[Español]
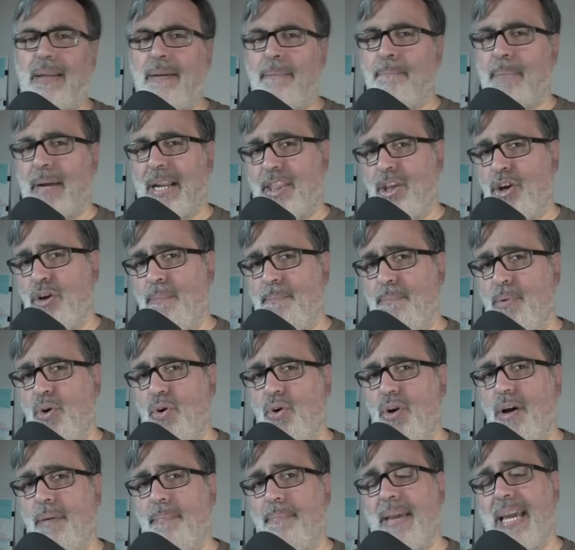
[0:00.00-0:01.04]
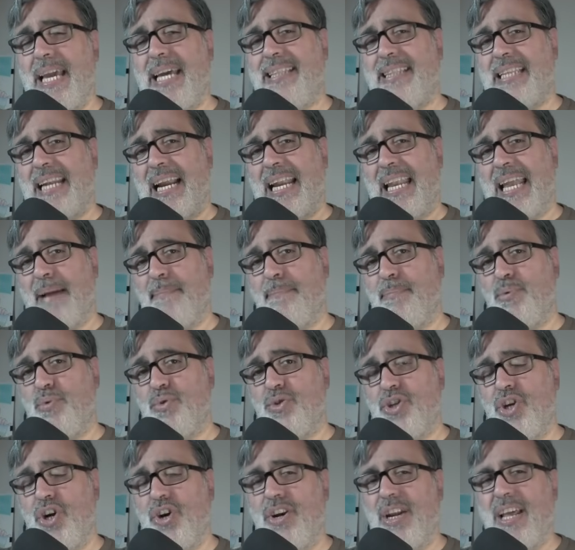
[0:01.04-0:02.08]
Perdió un poco de pie tras la
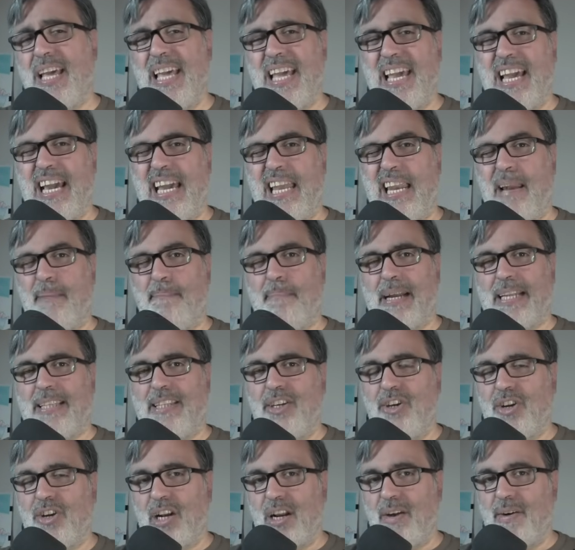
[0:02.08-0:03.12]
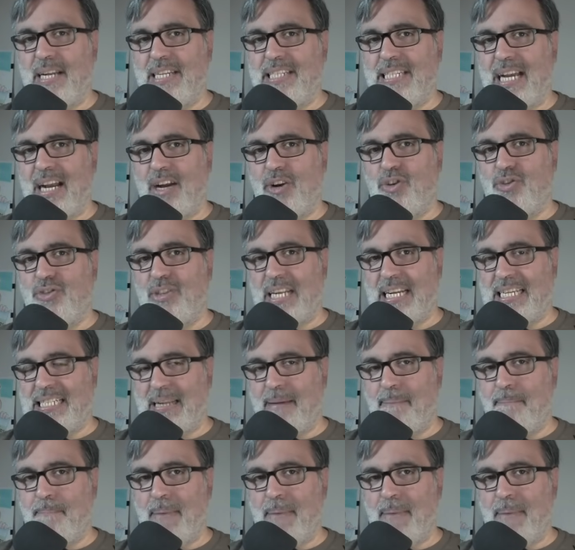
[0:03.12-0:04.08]
expulsión en el partido revancha contra San